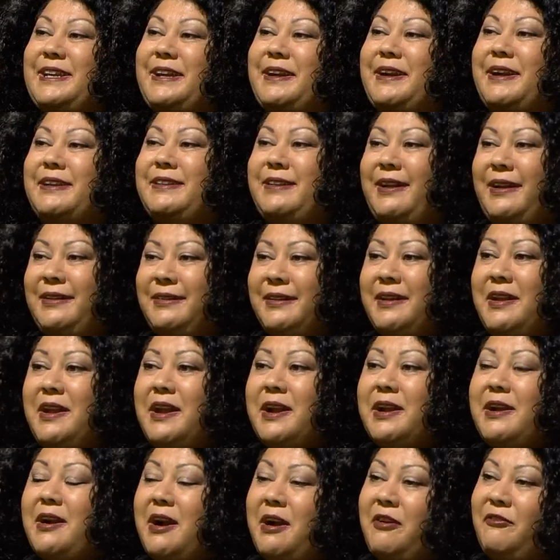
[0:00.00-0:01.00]
katan
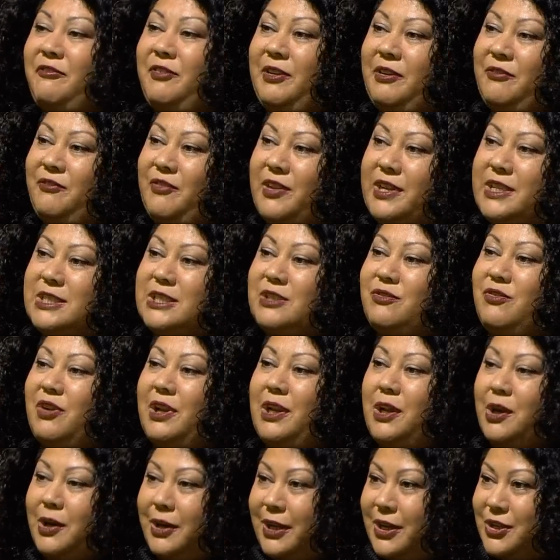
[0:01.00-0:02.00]
Cannes Film
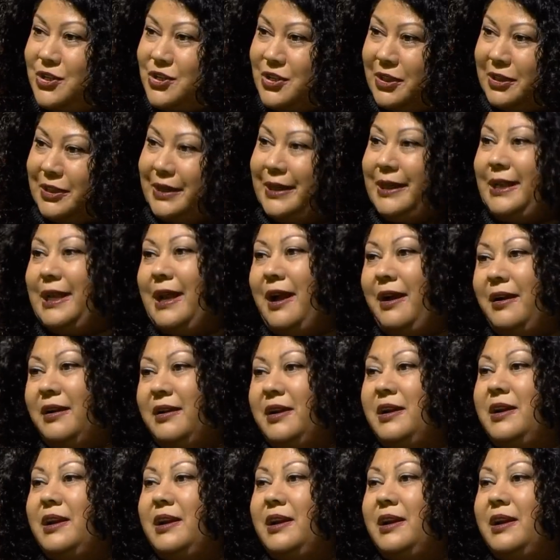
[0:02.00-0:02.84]
Festivali aracılığıyla